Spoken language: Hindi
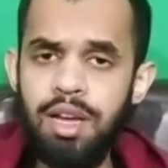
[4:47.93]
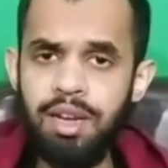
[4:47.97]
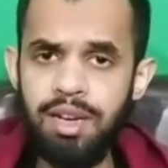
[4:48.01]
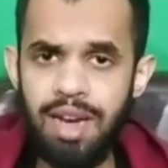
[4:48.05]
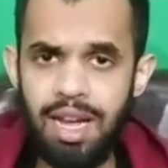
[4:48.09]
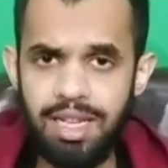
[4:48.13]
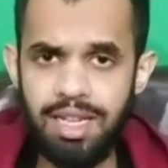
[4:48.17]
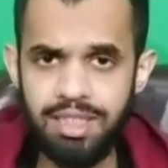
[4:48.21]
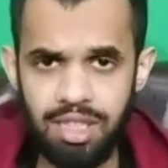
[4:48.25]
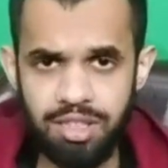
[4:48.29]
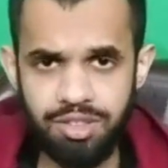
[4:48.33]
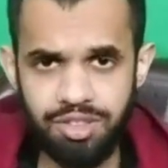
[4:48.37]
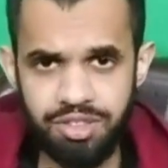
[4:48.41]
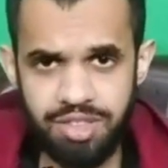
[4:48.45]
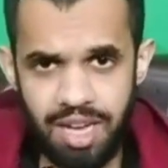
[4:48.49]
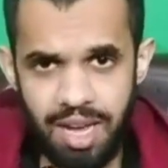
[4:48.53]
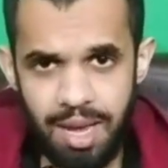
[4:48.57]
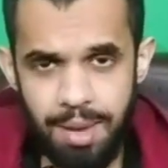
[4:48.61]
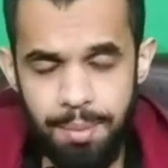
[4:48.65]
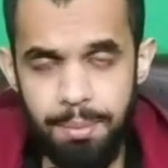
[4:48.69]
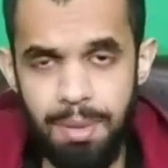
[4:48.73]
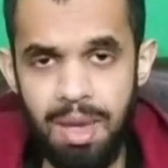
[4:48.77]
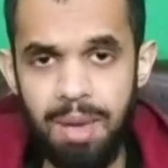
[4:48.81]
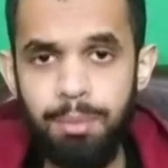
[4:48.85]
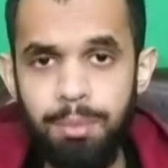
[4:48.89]
राजा
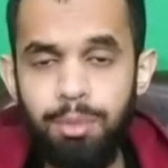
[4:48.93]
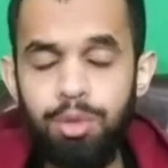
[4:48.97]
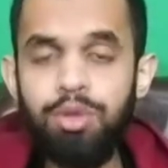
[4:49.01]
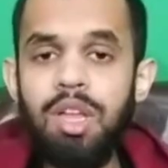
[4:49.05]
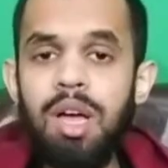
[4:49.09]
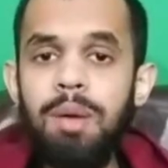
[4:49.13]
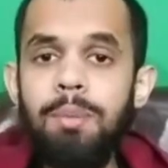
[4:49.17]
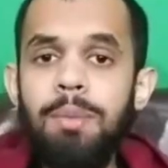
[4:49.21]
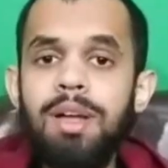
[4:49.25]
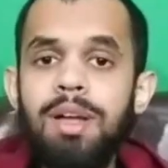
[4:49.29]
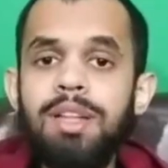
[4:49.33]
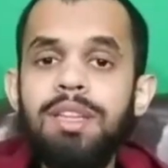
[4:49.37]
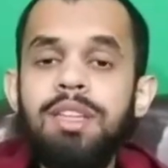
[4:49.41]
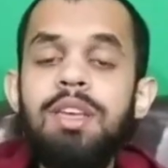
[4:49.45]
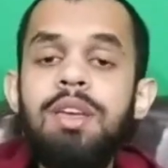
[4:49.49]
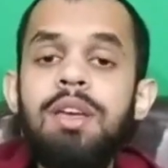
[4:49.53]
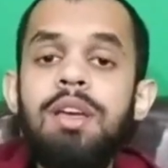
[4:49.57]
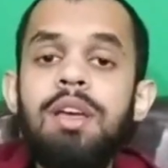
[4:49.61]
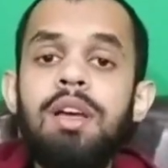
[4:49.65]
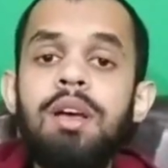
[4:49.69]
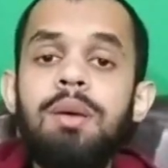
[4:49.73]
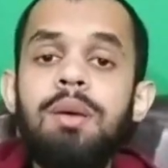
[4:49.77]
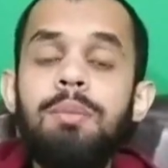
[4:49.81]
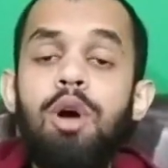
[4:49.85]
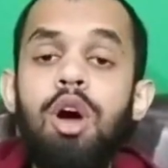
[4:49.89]
साहेब महमूदाबादी
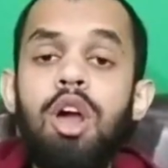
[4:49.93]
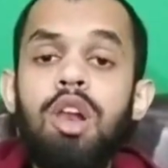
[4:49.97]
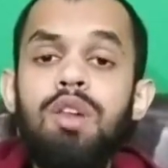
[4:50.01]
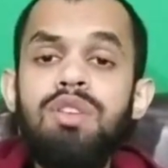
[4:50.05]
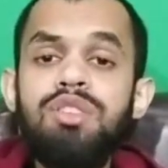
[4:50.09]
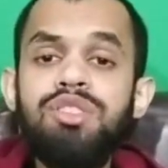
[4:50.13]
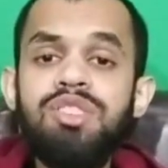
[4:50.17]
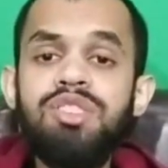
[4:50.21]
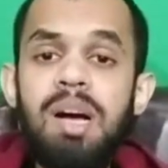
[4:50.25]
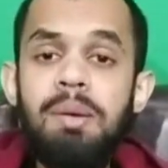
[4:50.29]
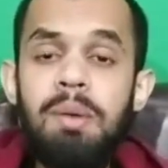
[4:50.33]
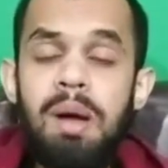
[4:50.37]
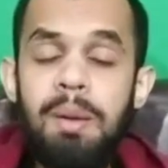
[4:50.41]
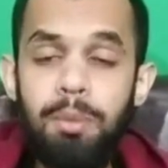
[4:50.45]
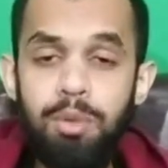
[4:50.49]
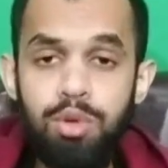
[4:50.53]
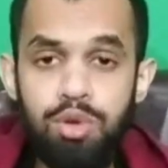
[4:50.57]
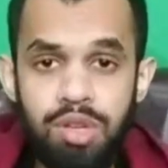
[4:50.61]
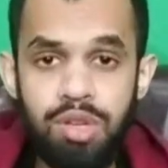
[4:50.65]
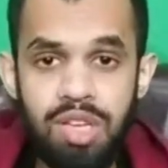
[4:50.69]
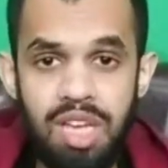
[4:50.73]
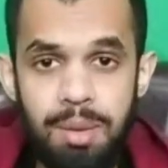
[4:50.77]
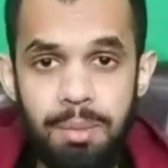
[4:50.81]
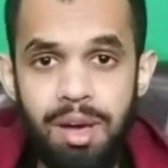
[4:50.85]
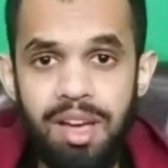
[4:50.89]
मौलवी साहब आप
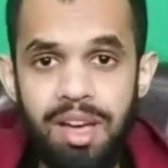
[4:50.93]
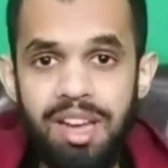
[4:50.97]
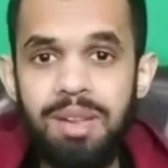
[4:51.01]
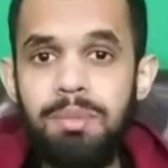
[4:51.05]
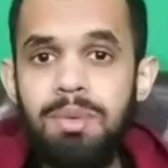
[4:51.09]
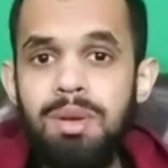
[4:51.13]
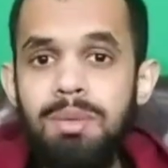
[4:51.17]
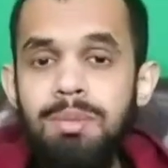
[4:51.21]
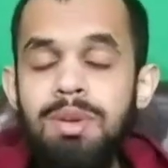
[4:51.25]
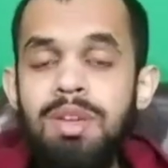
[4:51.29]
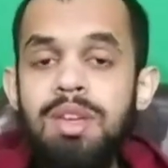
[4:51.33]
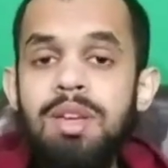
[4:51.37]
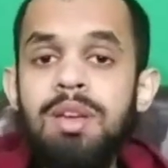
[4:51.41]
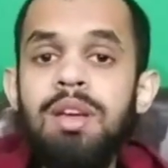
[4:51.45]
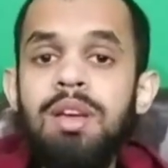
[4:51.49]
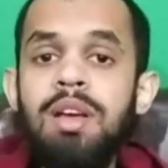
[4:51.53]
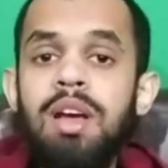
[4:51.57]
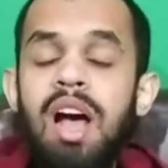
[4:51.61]
उनके बारे में भी